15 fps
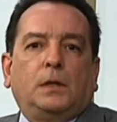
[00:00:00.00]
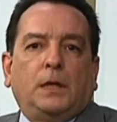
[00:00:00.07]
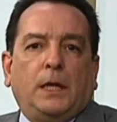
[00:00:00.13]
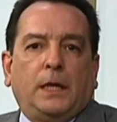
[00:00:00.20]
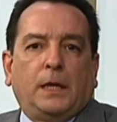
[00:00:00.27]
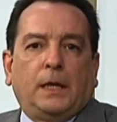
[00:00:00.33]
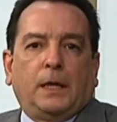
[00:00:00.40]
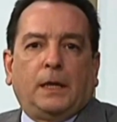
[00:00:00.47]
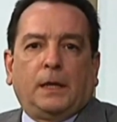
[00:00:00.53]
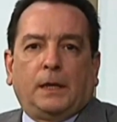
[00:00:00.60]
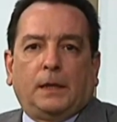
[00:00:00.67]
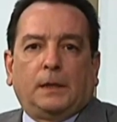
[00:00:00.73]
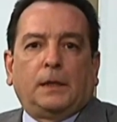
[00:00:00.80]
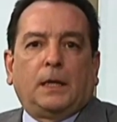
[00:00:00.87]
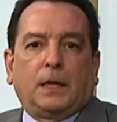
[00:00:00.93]

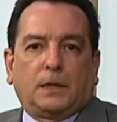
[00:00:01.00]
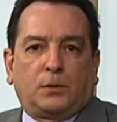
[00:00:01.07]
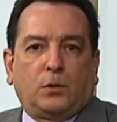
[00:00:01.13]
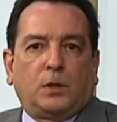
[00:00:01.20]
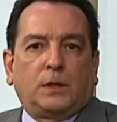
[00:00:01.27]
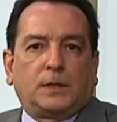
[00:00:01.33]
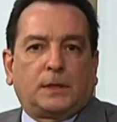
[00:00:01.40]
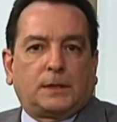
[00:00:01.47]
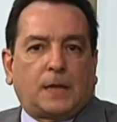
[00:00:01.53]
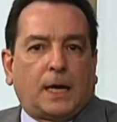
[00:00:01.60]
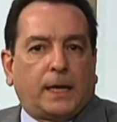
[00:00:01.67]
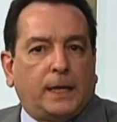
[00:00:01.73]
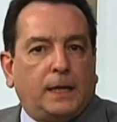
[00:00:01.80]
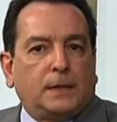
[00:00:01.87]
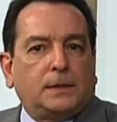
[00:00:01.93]
de, naciones
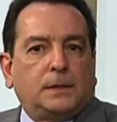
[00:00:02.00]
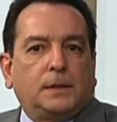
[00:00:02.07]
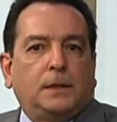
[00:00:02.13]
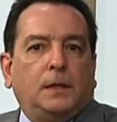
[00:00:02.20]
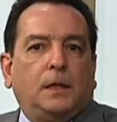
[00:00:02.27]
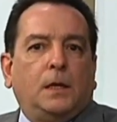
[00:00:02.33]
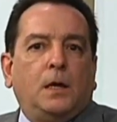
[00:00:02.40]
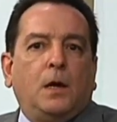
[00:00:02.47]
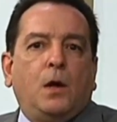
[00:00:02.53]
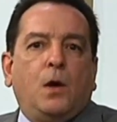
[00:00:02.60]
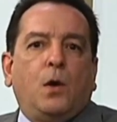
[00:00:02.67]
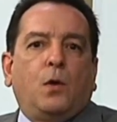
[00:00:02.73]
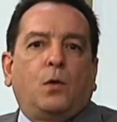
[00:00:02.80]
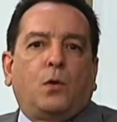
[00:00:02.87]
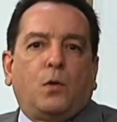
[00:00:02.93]
extranjeras
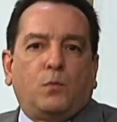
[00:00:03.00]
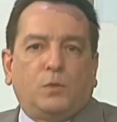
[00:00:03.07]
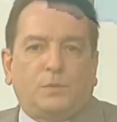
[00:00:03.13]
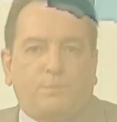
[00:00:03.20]
como